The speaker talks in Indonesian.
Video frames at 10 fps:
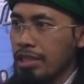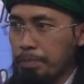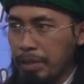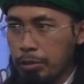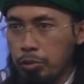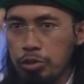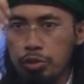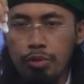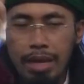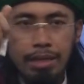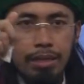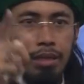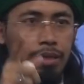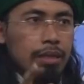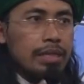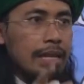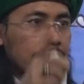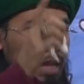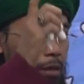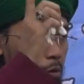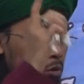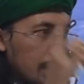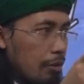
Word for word: tapi tujuan dan tanggung